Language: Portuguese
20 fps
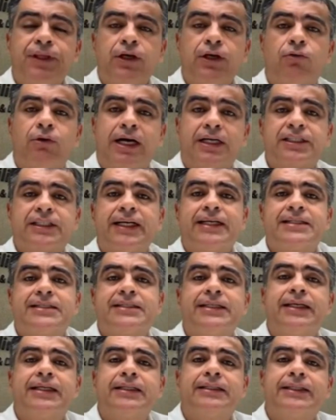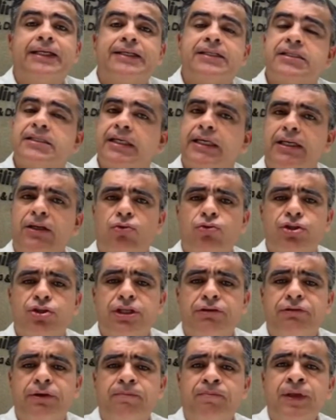E eu acho que é assim que tem que ser.
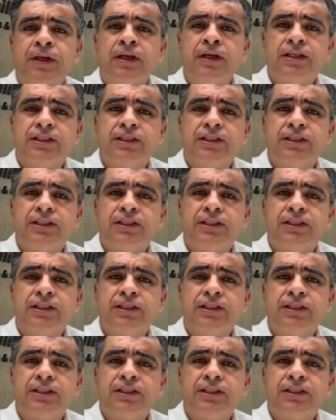Inclusive,